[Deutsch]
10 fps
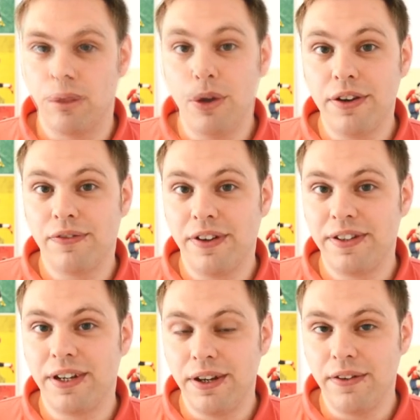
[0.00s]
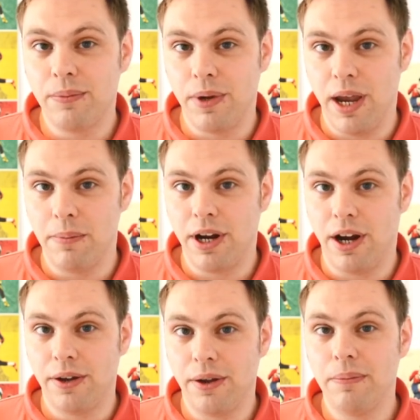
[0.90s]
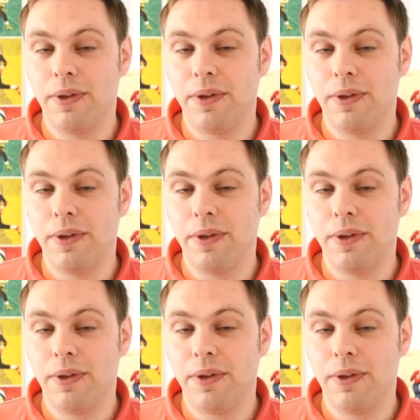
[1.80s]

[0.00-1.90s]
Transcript: Leute, was denkt ihr zum EM-Kader?